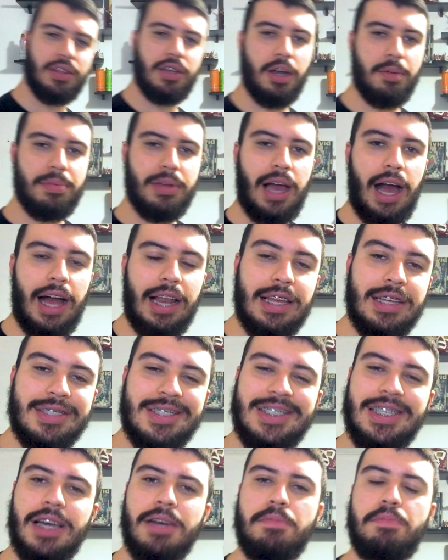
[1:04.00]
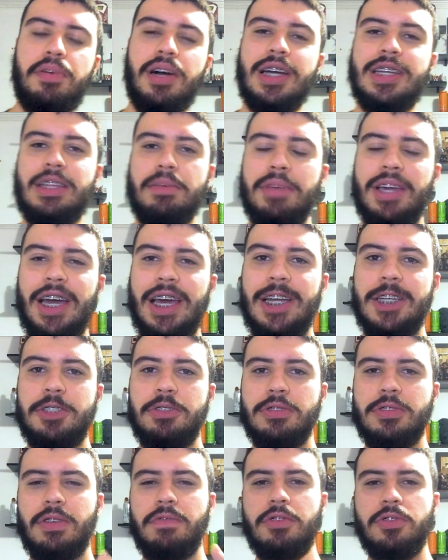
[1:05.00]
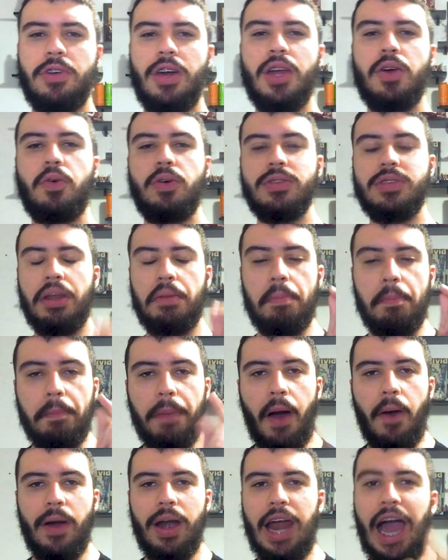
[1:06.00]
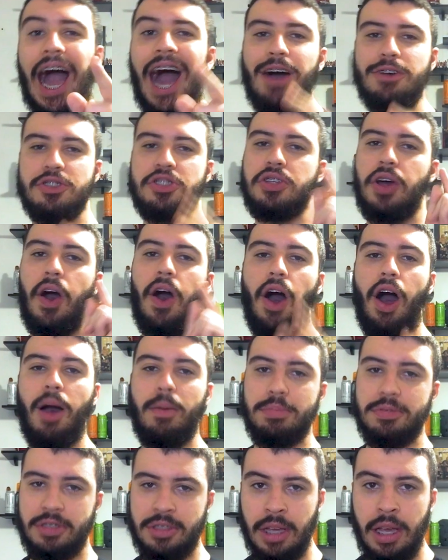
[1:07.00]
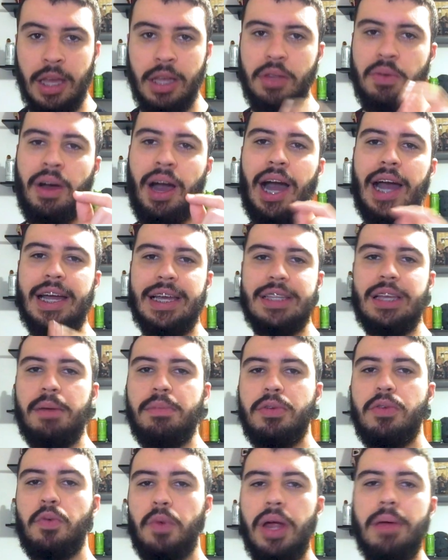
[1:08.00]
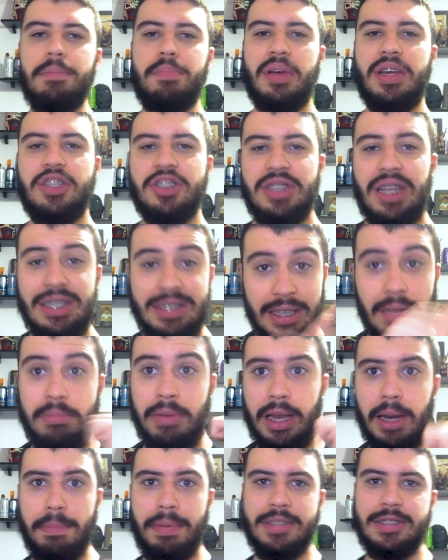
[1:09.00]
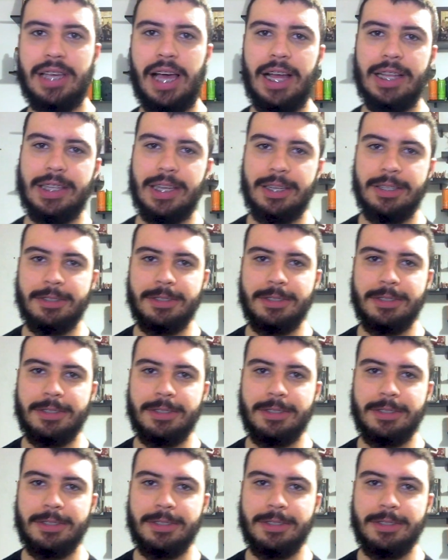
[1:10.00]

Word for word: Derby Allen, CM Punk também garantiu sua vitória contra Powerhouse Hops no AEW Rampage da semana passada.